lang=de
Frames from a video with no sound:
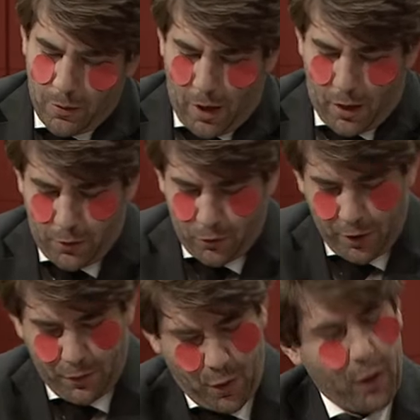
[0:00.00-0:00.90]
Da
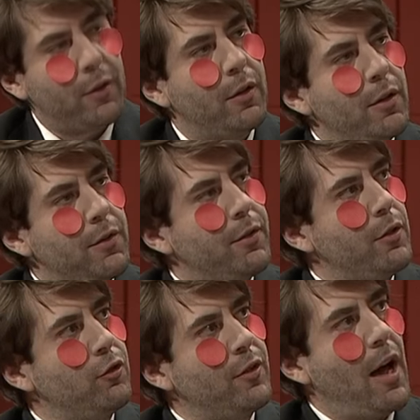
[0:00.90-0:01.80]
steht wörtlich,
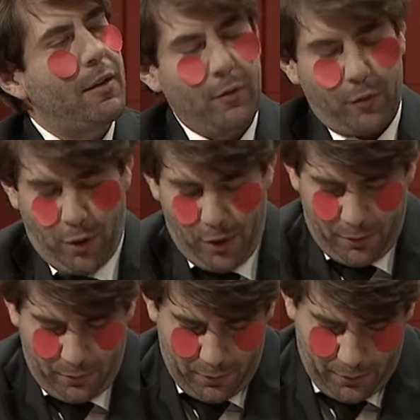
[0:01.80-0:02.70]
die Staaten
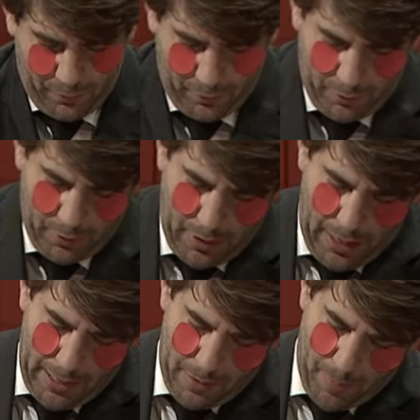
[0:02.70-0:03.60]
sollen, ich
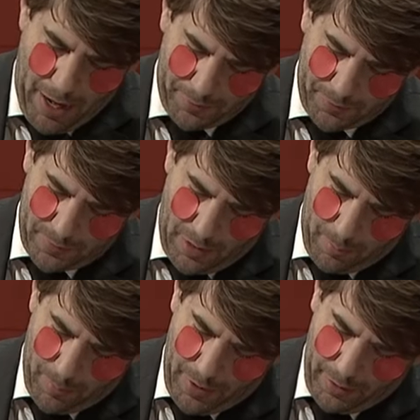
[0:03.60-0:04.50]
zitiere, alle
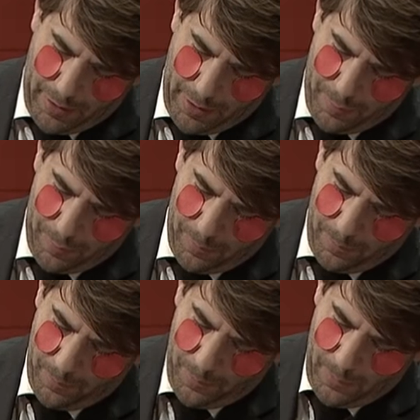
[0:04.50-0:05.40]
Maßnahmen
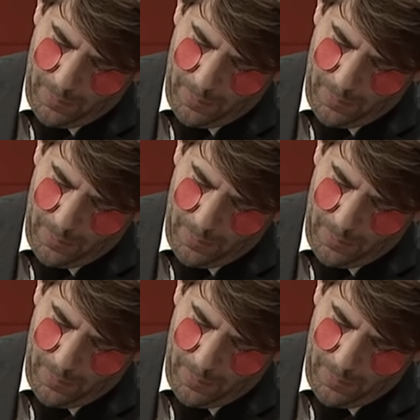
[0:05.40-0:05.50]
ergreifen,